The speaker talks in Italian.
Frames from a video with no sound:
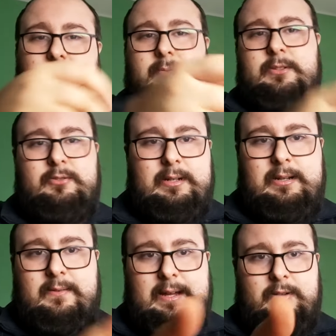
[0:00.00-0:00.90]
Io penso che
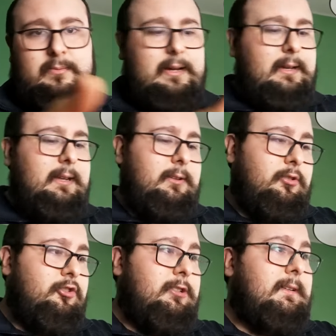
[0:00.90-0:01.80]
Kvara domani
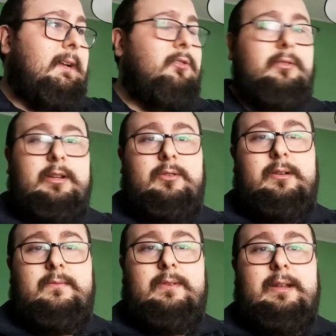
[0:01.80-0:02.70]
non ci sarà, non credo
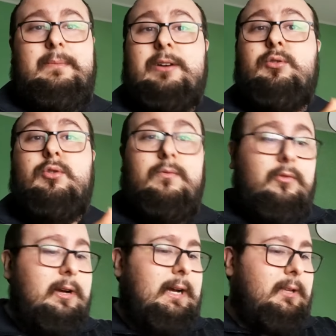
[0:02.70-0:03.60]
che verrà manco
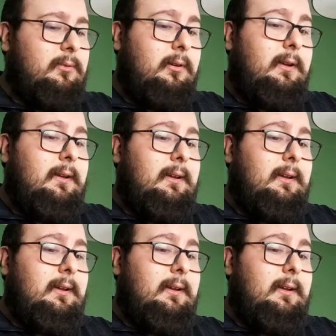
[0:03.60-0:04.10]
convocato.